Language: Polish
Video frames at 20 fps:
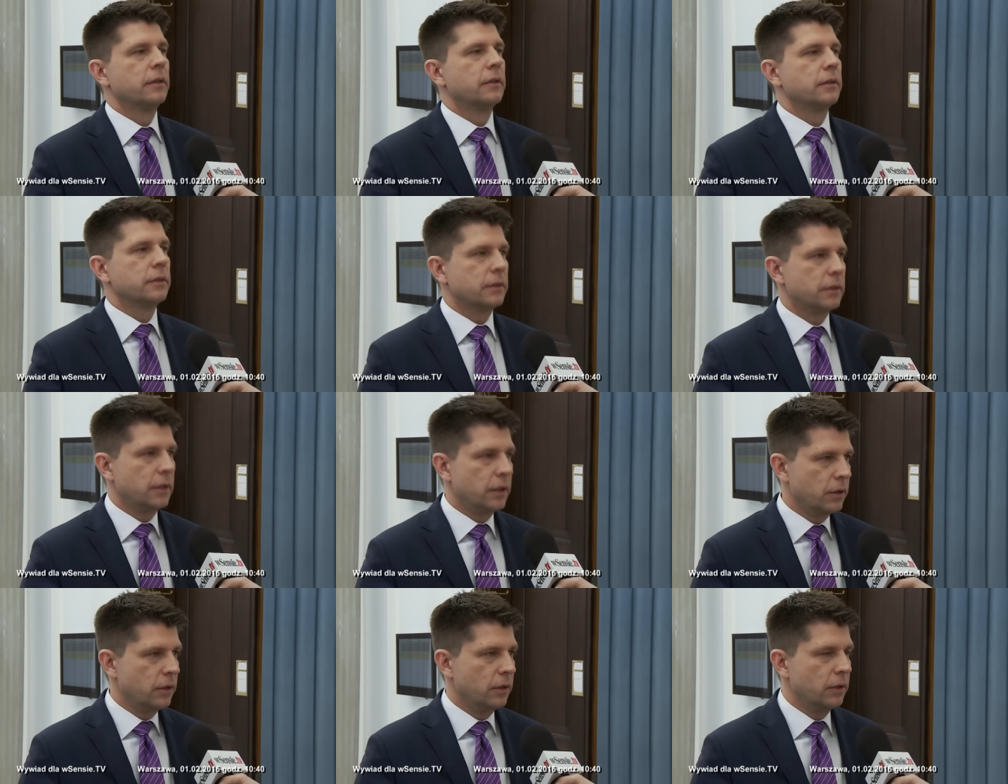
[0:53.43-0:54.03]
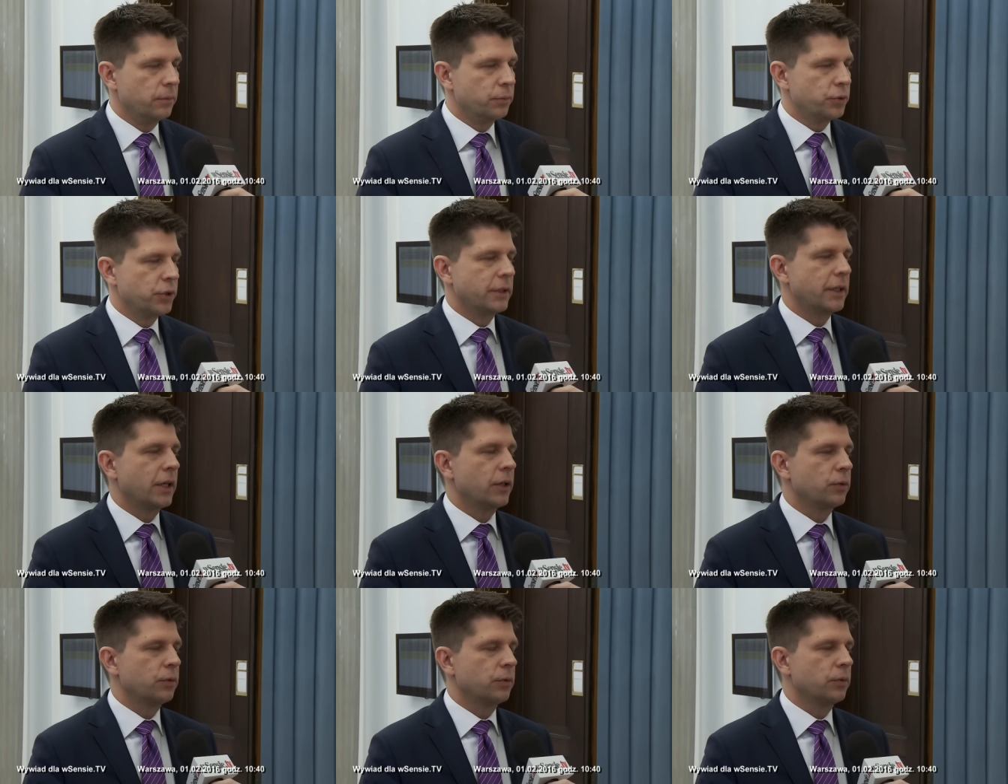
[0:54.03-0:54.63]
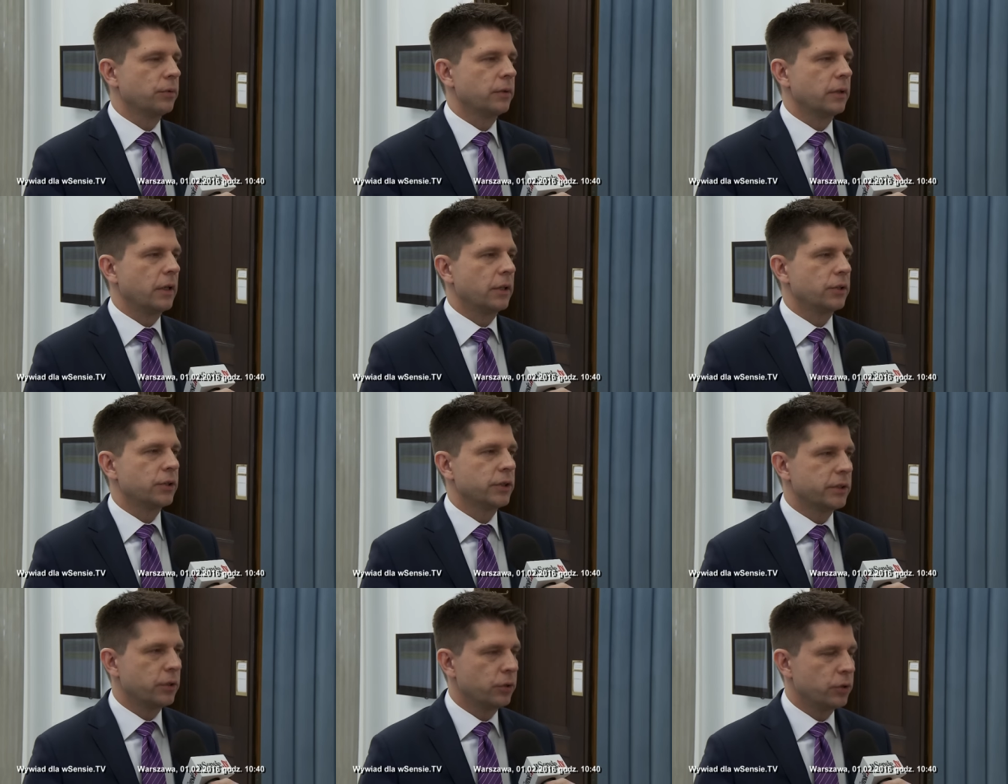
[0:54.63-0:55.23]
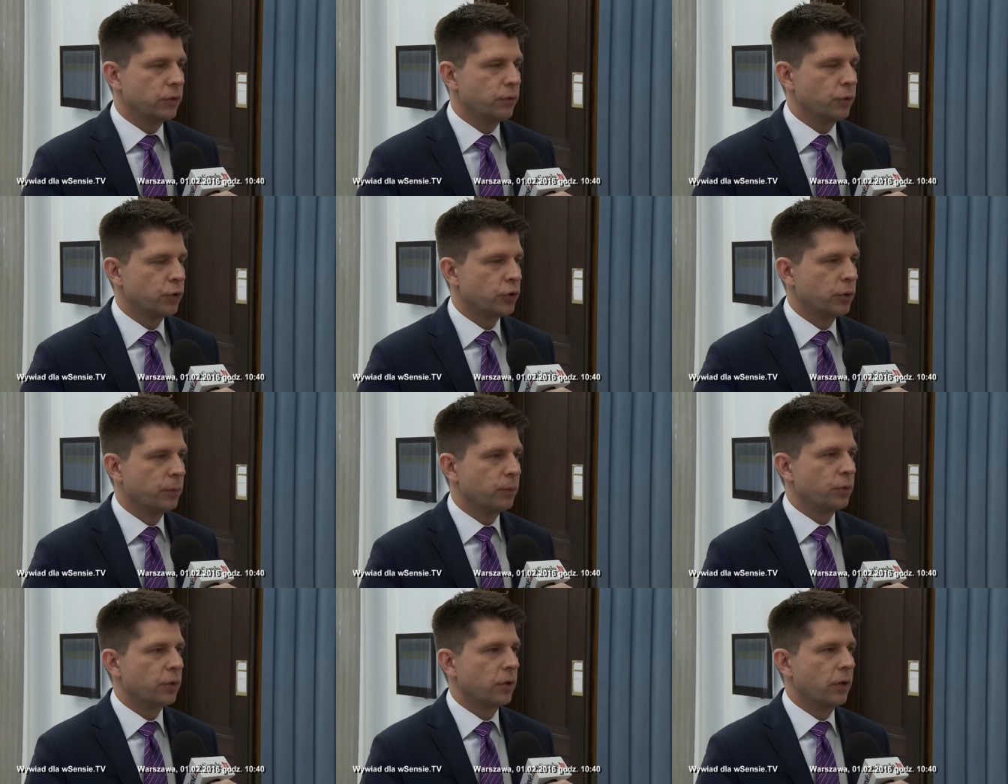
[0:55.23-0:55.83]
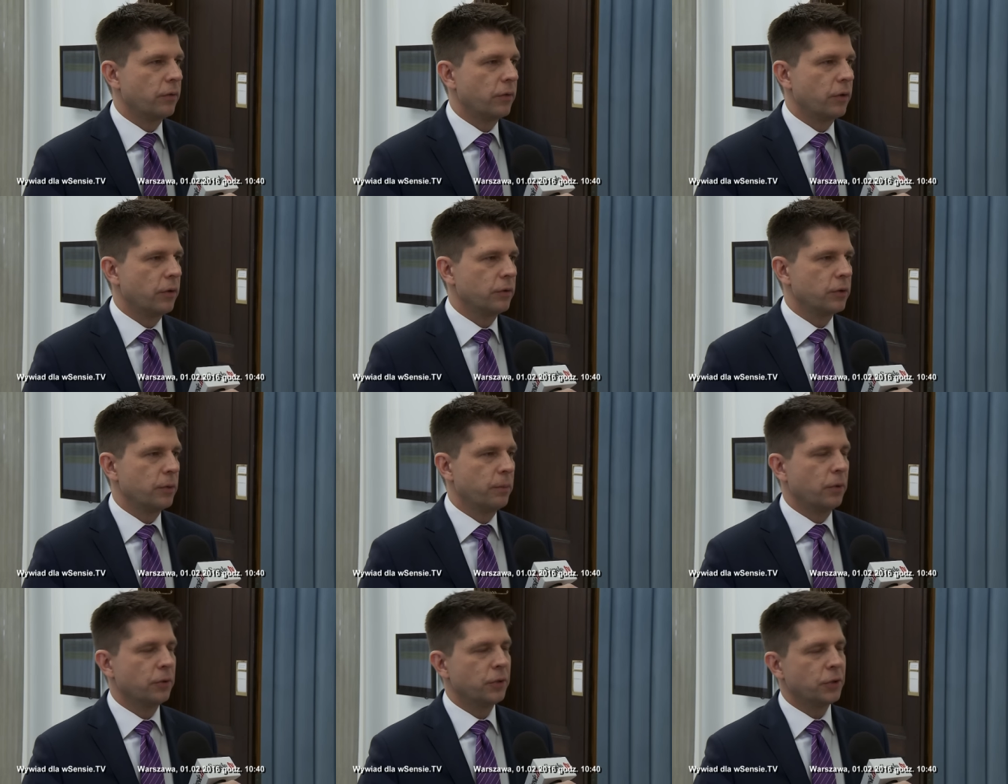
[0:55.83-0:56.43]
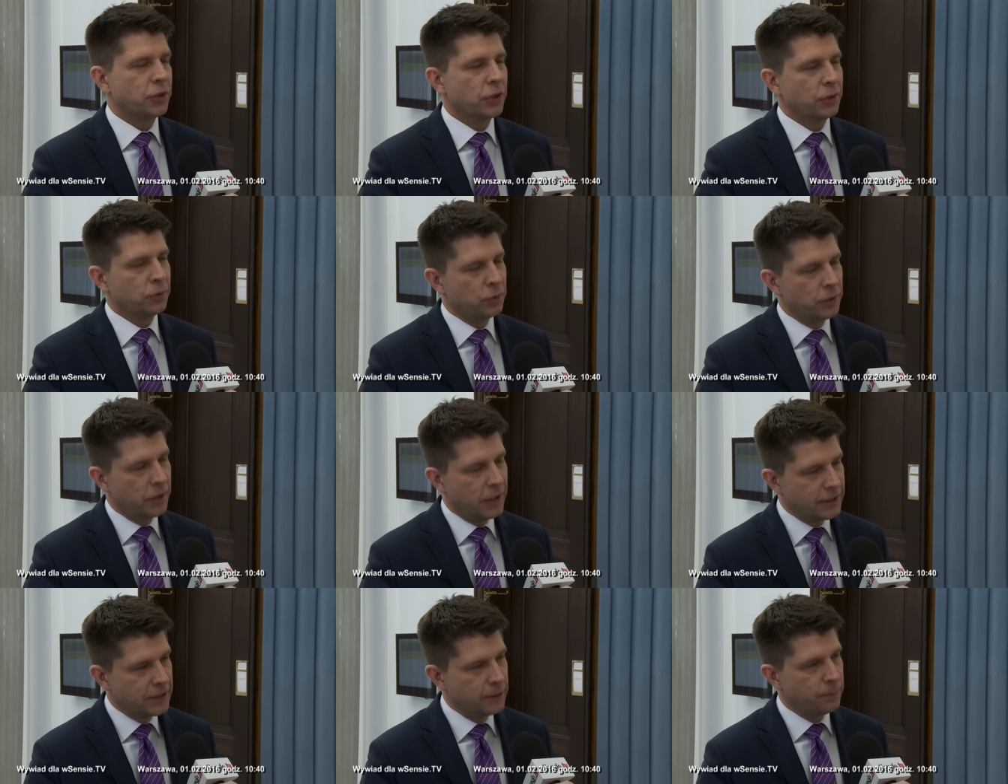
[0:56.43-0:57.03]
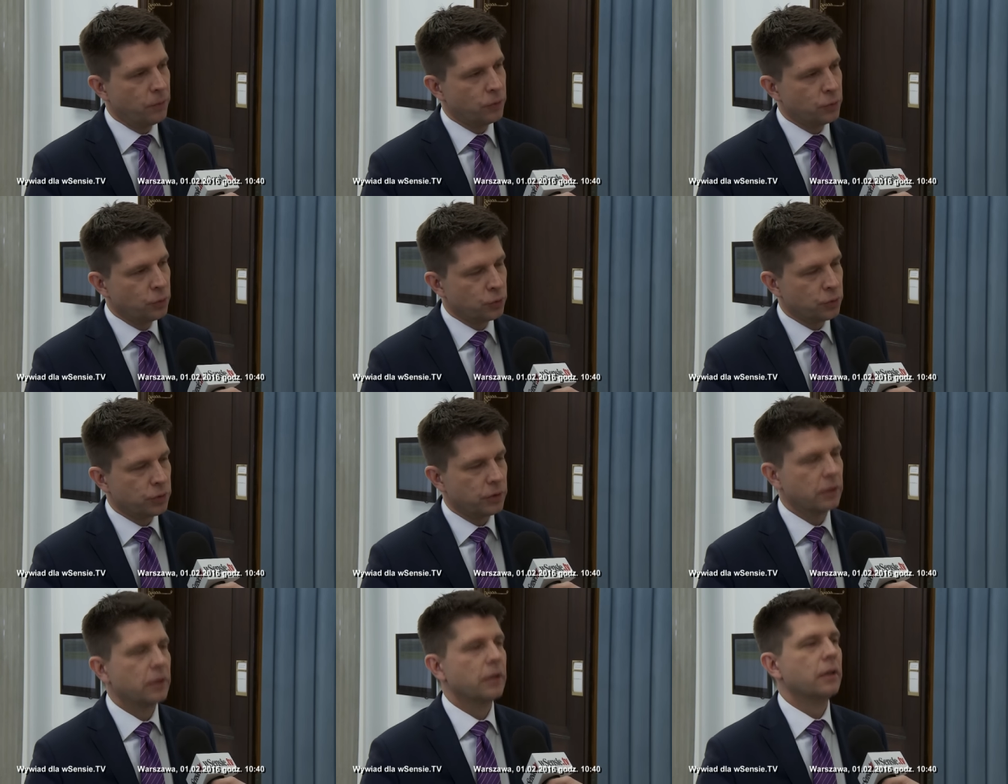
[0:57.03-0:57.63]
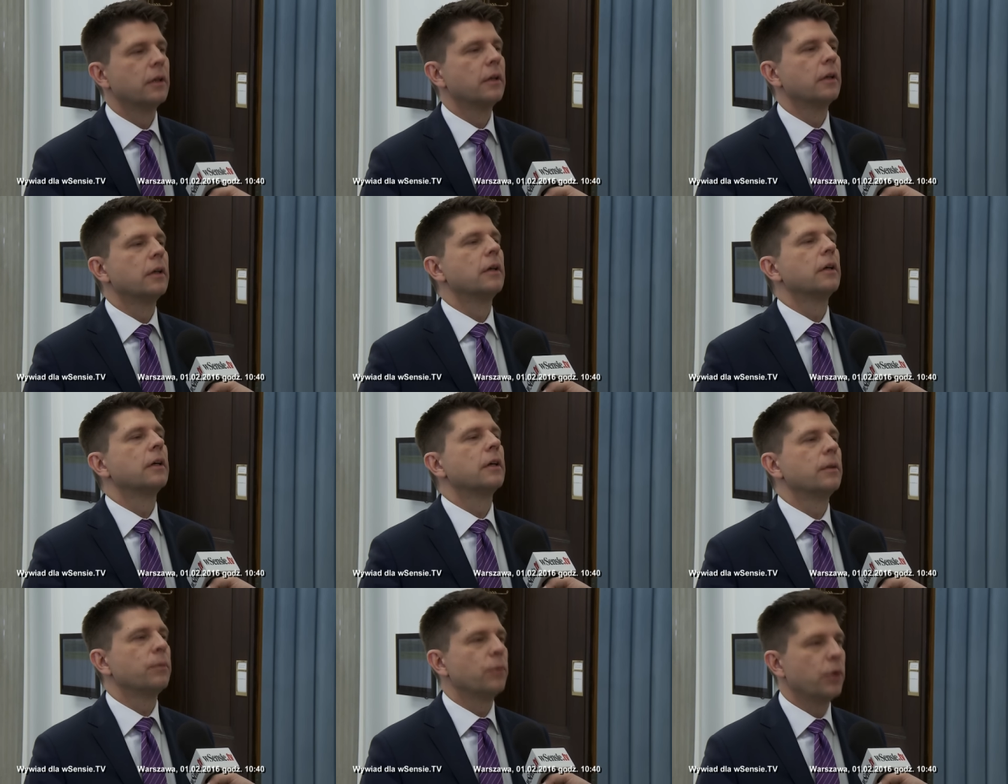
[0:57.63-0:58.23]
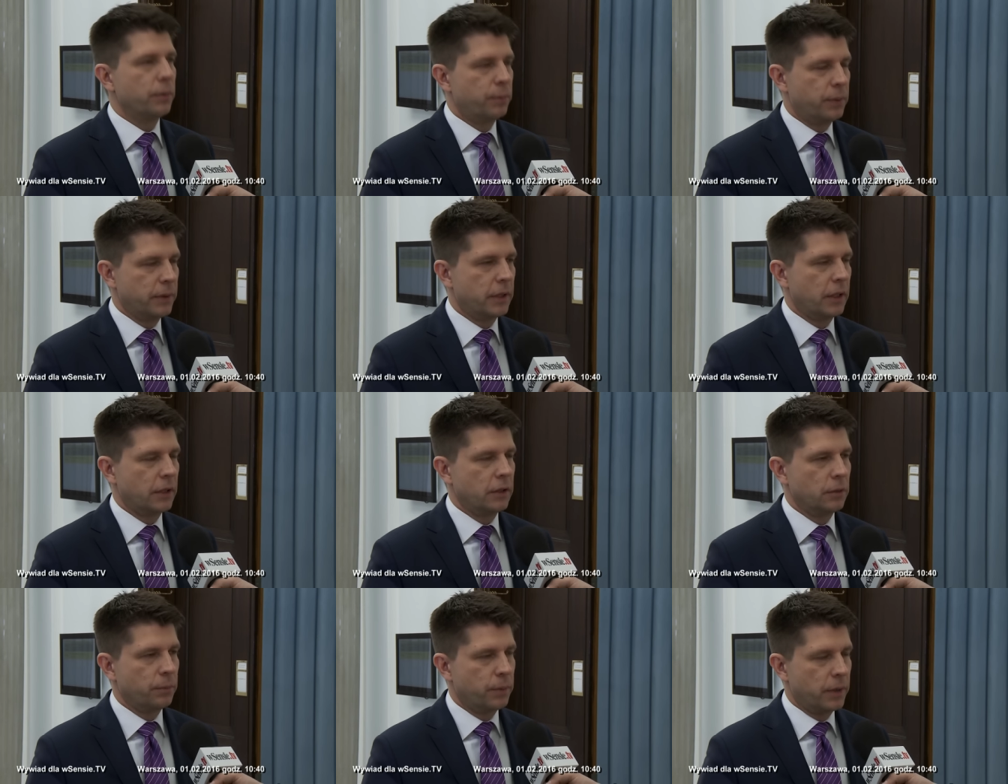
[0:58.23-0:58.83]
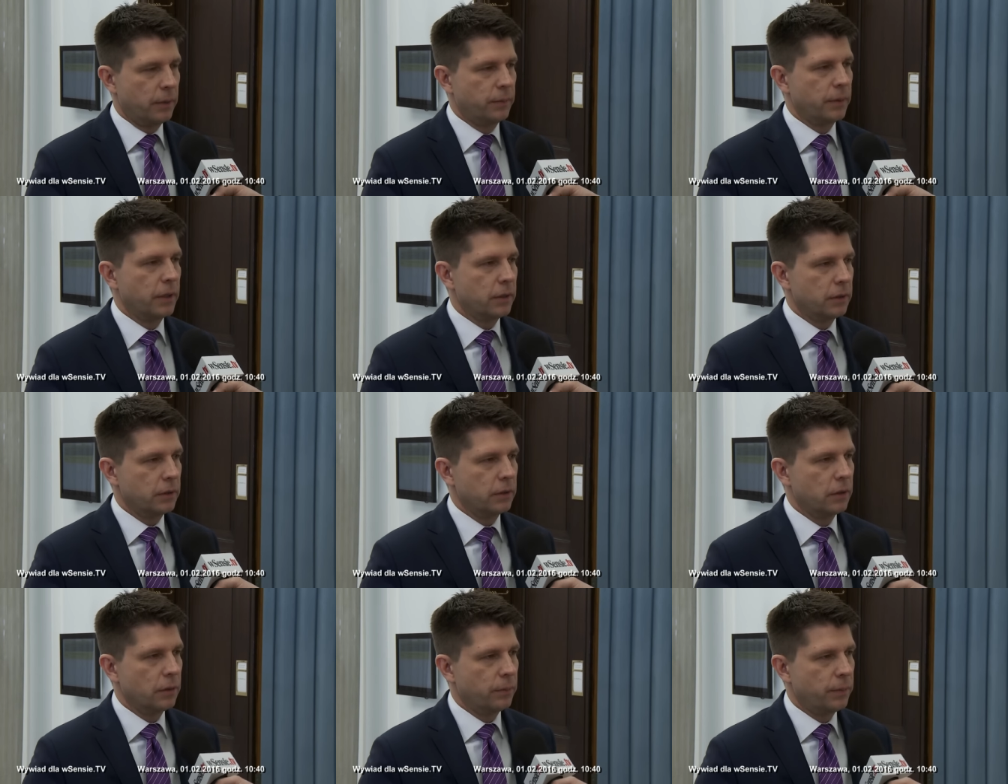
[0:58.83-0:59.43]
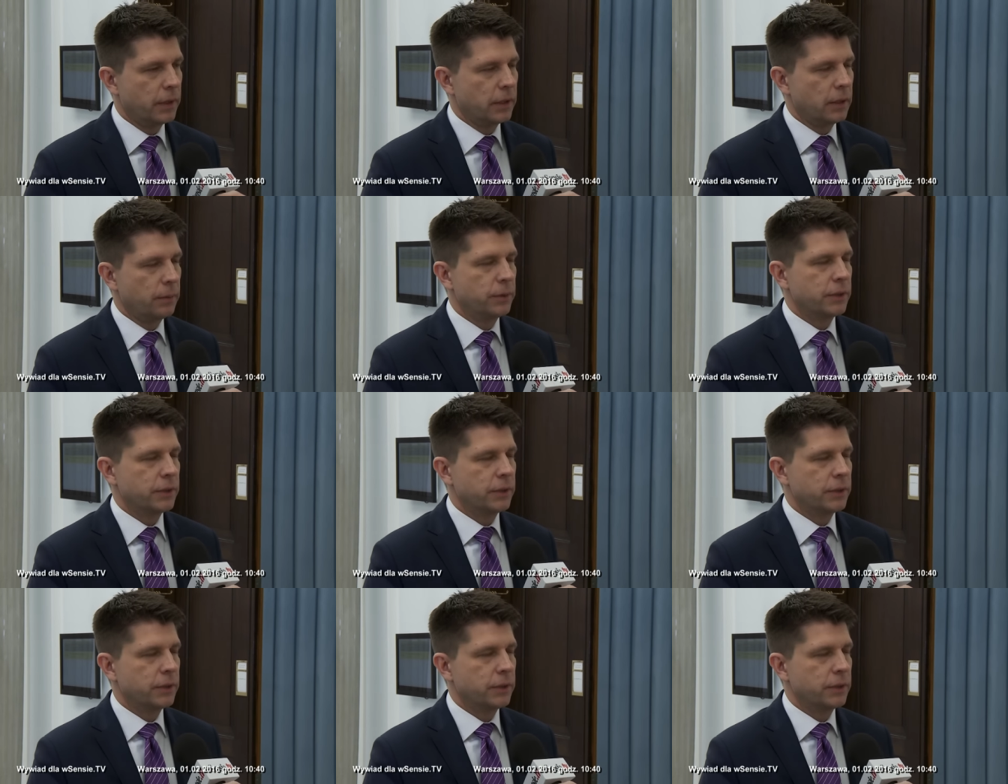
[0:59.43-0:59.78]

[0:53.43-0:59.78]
z tego przetargu na częstotliwość komórkową, no bo ono się drugi raz nie powtórzy. I moje pytanie do premier i do pana